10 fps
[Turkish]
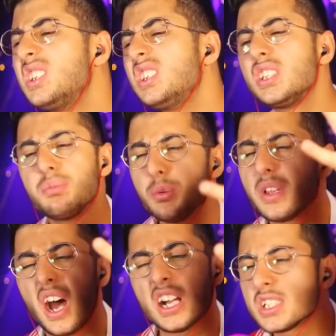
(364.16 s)
Sizce bu
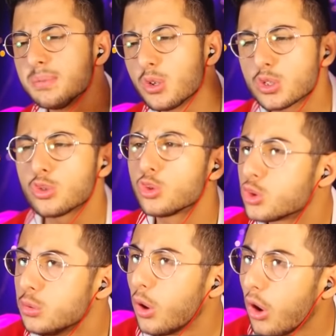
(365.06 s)
bir aşk mı yoksa
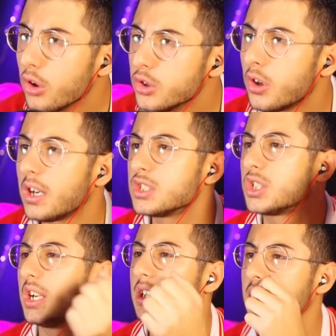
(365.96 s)
tutku mu? You are
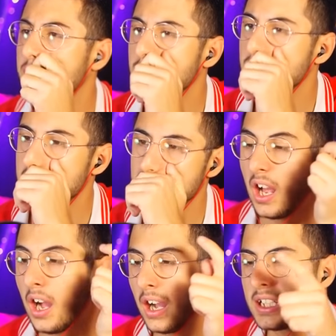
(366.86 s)
tried let me do it.
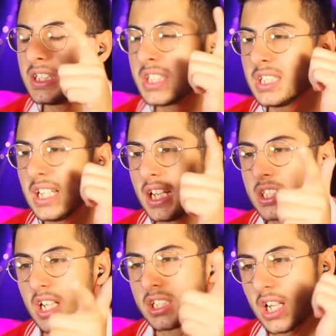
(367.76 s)
Ha, hangisinin
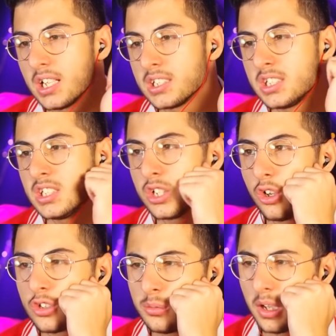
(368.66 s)
gerçek aşk hangisinin
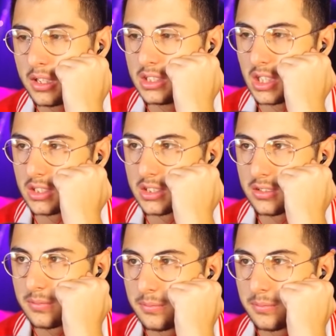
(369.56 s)
şey olduğunu mu anlayacağız?